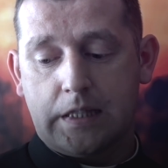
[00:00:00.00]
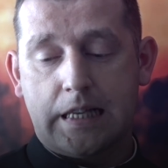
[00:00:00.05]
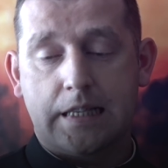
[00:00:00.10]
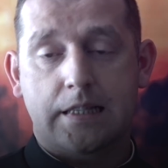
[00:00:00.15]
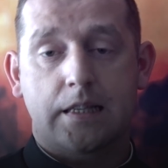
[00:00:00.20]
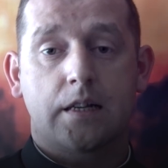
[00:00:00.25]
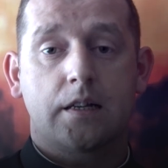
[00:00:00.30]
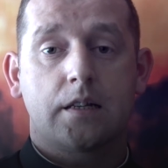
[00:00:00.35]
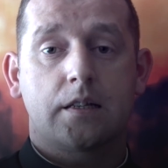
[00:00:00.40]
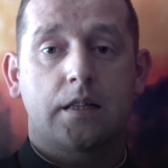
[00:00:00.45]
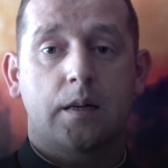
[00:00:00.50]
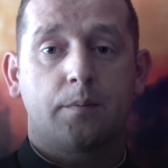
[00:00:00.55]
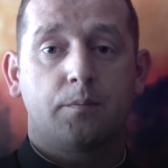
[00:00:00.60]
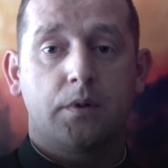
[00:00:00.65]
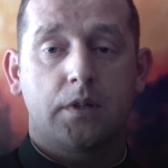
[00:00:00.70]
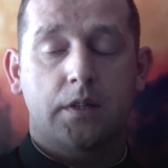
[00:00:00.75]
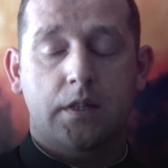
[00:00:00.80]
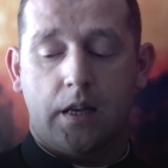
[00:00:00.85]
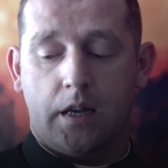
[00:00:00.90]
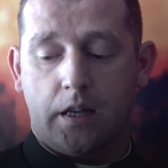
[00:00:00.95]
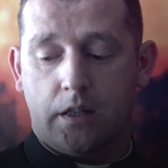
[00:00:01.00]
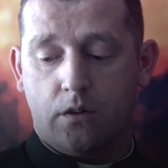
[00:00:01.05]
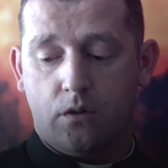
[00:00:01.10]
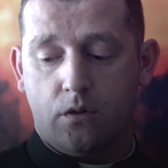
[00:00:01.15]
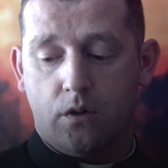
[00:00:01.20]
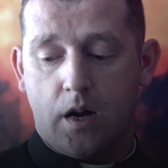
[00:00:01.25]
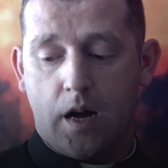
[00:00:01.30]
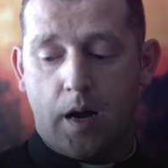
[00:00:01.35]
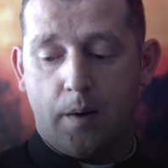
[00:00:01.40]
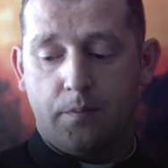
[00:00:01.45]
Te zaś
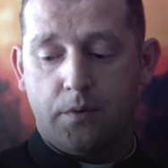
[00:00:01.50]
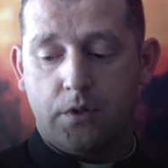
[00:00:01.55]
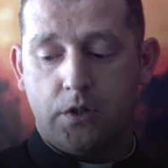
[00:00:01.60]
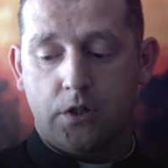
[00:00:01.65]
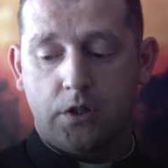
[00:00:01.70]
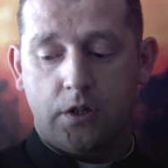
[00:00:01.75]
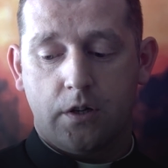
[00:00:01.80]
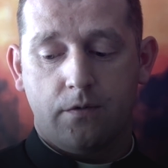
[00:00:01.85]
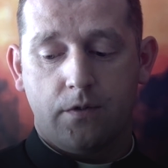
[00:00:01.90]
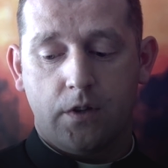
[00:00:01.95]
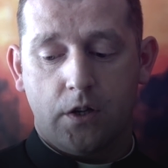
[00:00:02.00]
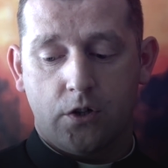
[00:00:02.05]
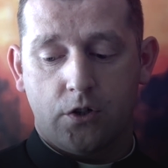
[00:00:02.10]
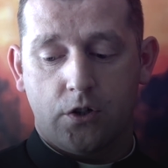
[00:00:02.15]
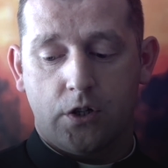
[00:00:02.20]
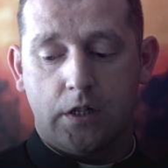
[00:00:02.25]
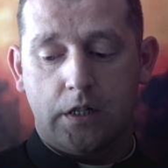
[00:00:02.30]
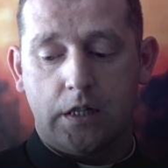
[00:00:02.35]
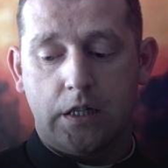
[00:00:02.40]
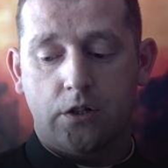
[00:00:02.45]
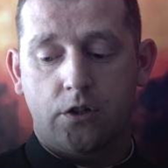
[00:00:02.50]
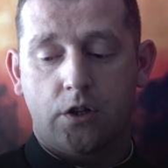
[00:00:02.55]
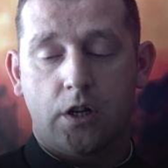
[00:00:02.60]
zapisano, abyście wierzyli,